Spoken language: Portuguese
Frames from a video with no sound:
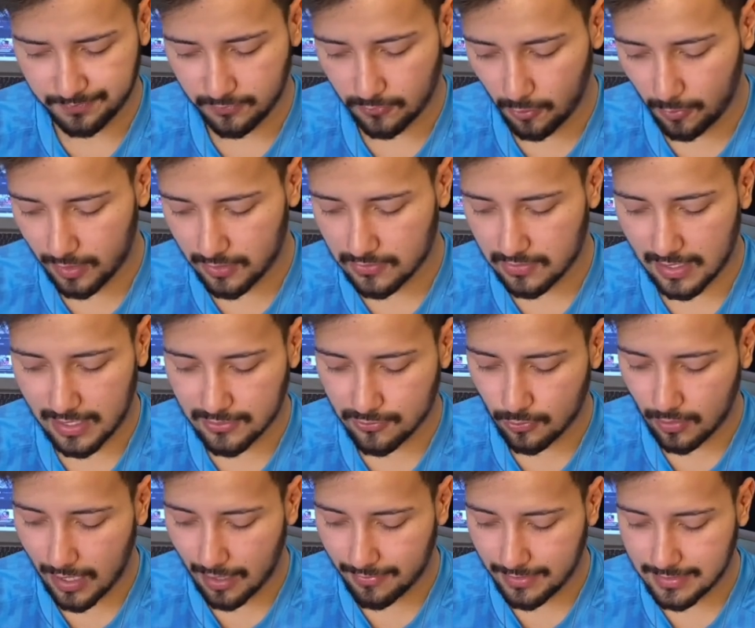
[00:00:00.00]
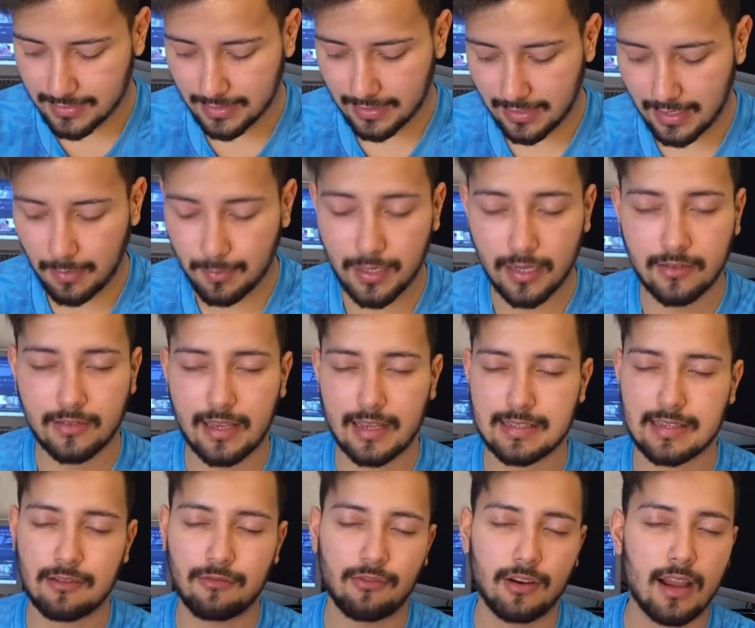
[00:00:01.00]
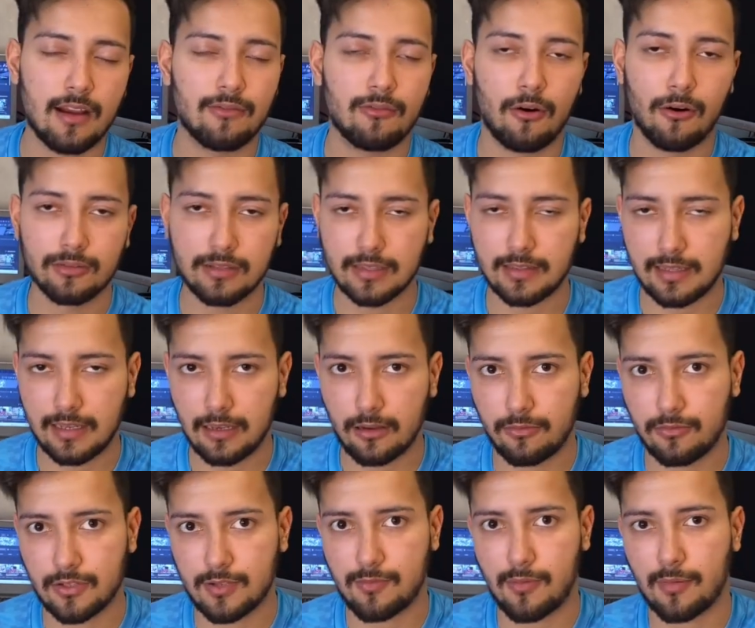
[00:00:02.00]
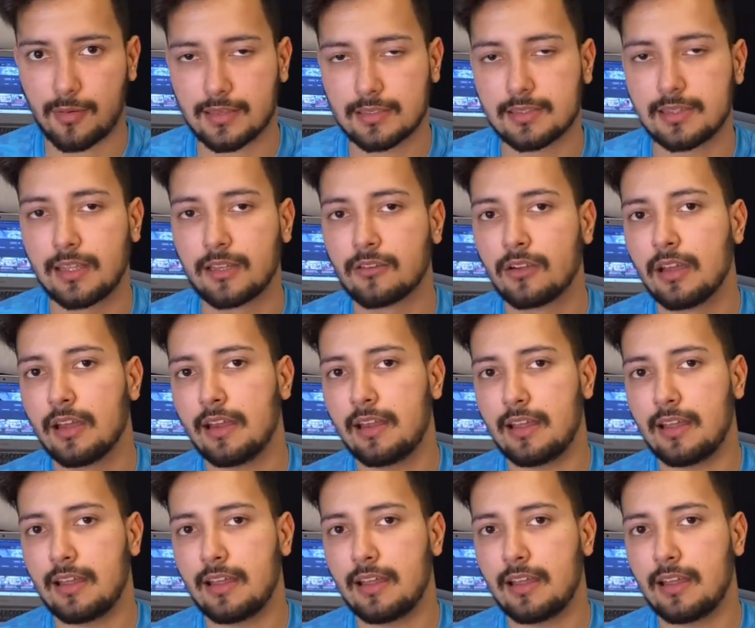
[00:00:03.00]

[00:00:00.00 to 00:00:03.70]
Números razoáveis e lembrando que essa foi a volta dele ao futebol brasileiro.